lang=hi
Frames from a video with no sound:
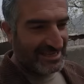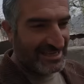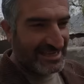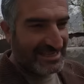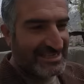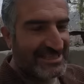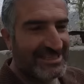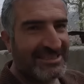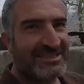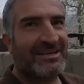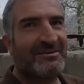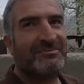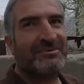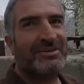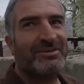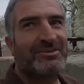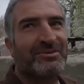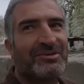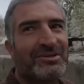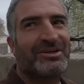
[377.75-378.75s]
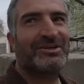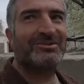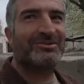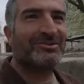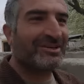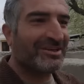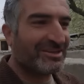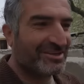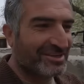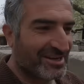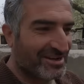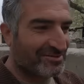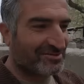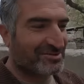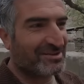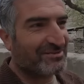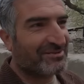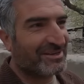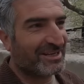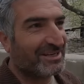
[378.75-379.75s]
ये एक चीज़ आपने नोट की होगी कि
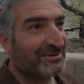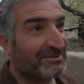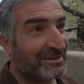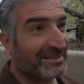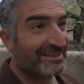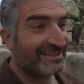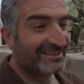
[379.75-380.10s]
यहाँ वैली में